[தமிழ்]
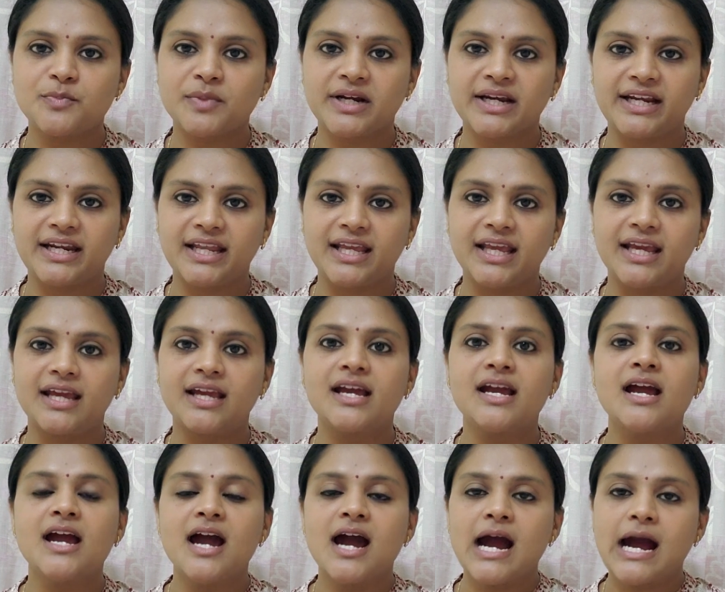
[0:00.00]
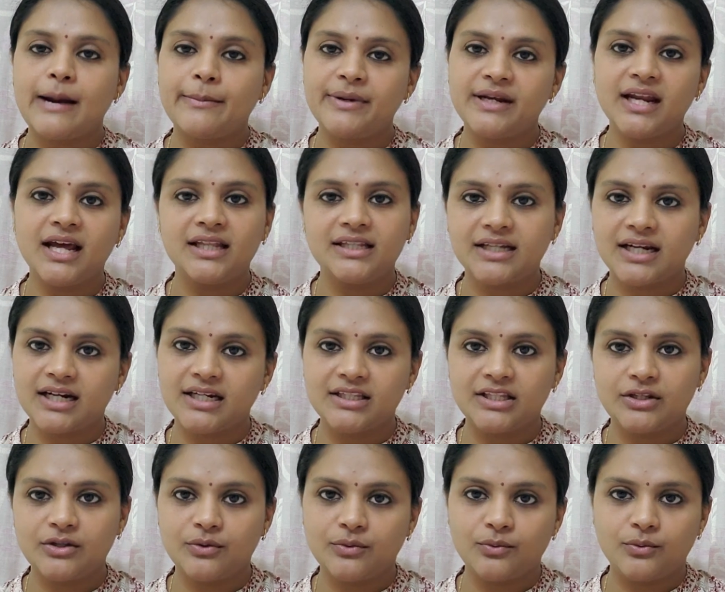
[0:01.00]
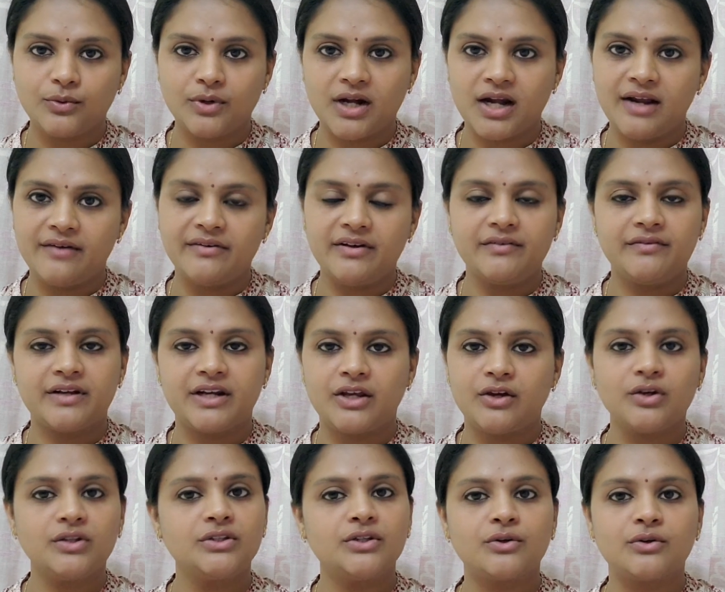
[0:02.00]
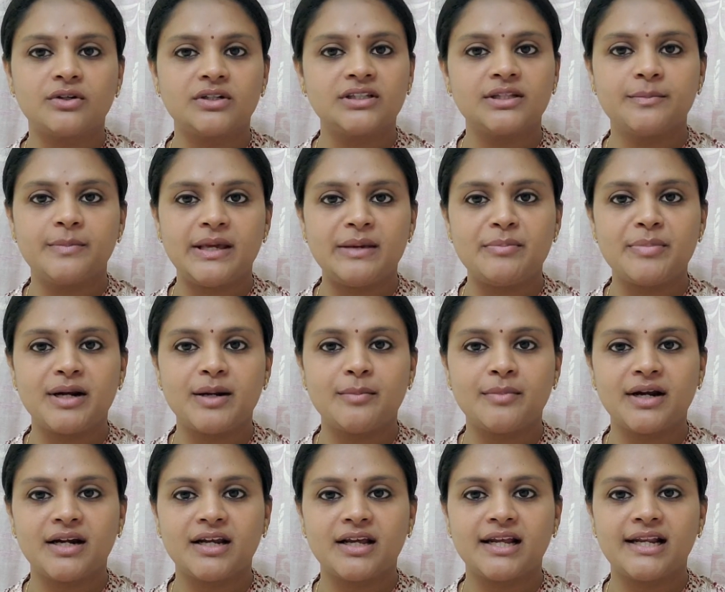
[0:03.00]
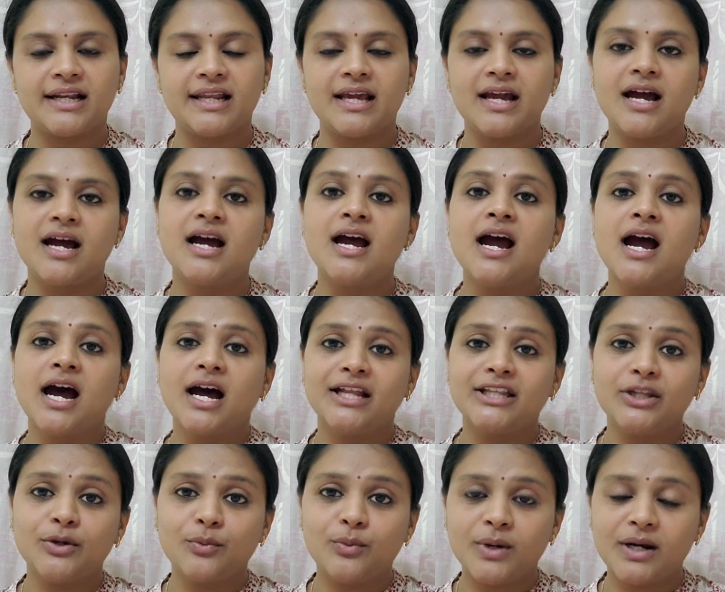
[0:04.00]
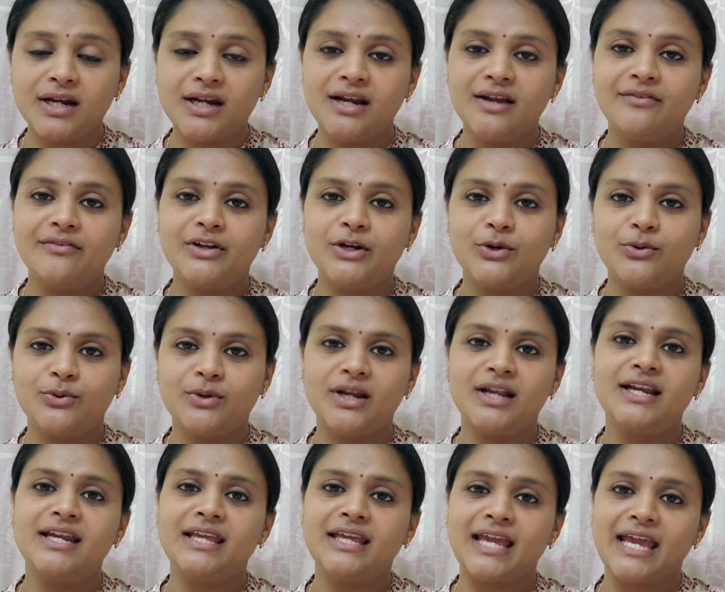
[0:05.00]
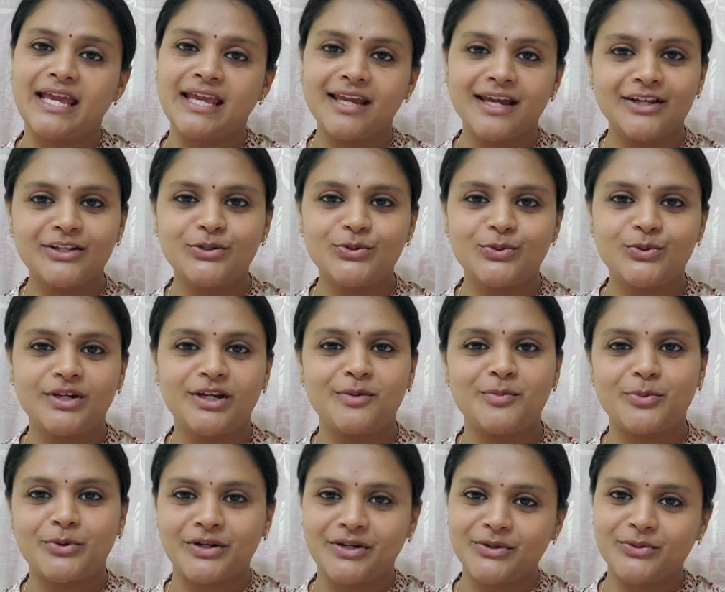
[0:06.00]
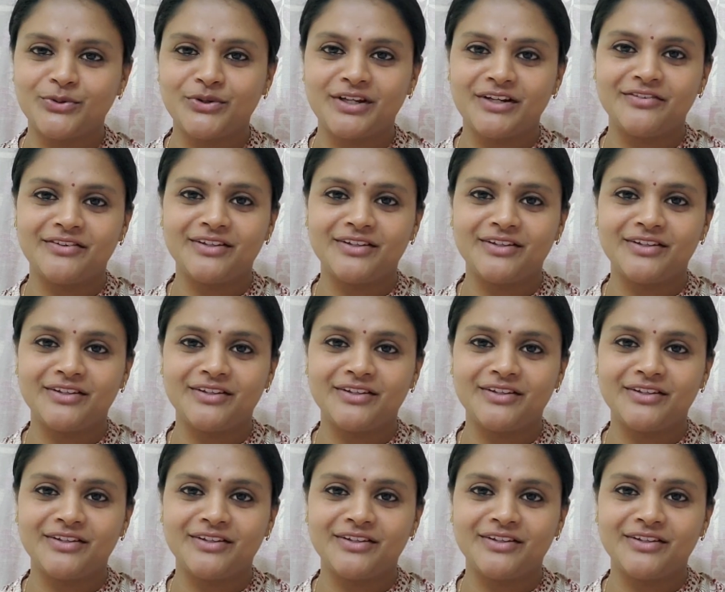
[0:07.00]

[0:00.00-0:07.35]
பண்ணிட்டீங்க அப்படின்னா அதுக்கு அடுத்தது ஒன் ஹவர் வரைக்கும் அந்த குழந்தை பீ பண்ண மாட்டான் இல்லையா அந்த ஒன் ஹவர்க்குள்ளே நீங்கள் எங்கேயாவது கூட்டிகிட்டு போயிட்டு கூட்டிகிட்டு